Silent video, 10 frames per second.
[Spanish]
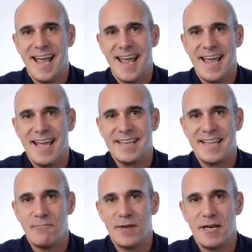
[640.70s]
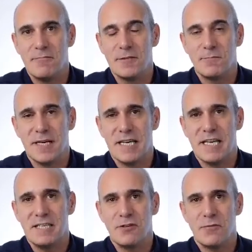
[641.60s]
eh, también Elvis
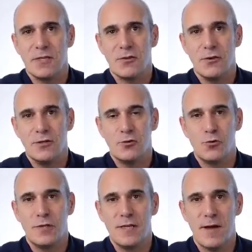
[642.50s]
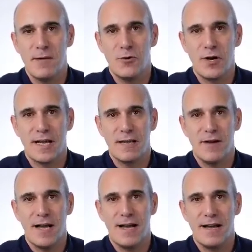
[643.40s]
Presley, sobre todo en su última época que
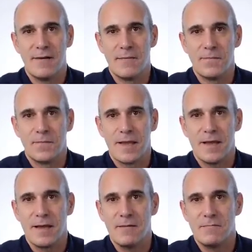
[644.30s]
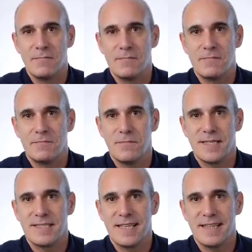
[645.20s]
iba eh,
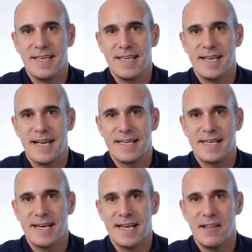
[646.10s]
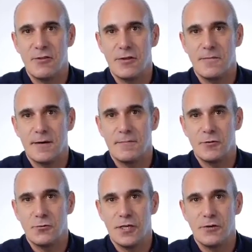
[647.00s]
bastante cargado de
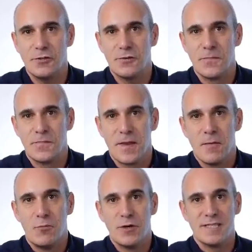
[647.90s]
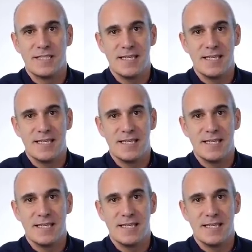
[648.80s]
barbitúricos, pues